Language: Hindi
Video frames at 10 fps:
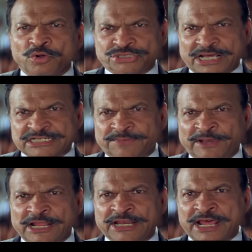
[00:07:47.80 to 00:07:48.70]
कुछ अरसे
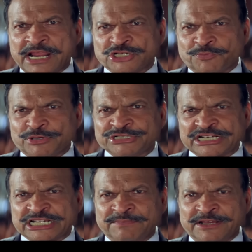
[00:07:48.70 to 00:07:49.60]
पहले नाला चौक पुलिस
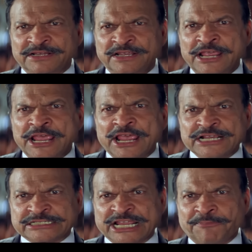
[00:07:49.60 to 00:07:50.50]
स्टेशन में
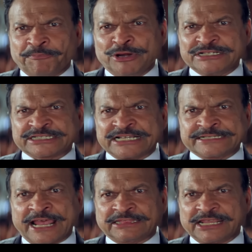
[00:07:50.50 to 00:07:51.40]
इसने पुलिस की
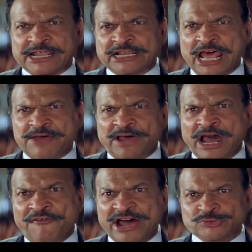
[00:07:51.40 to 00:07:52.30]
ज्यादती के खिलाफ
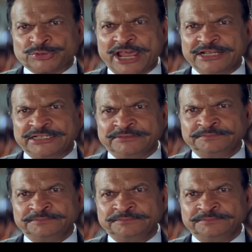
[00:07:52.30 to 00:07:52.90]
आवाज उठाई थी